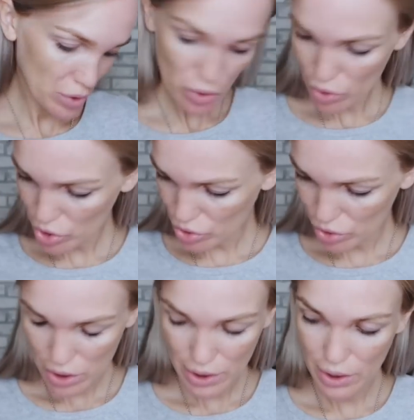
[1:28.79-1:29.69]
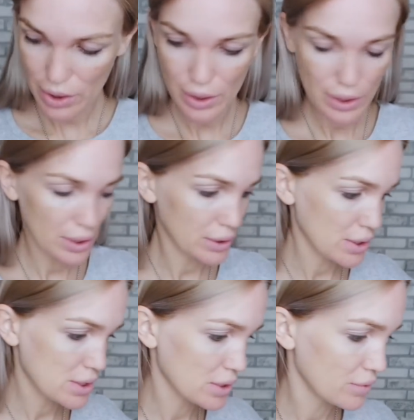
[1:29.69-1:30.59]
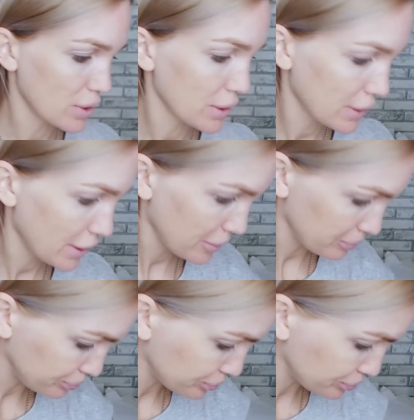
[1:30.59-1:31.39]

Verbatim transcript: кожу этой сывороткой.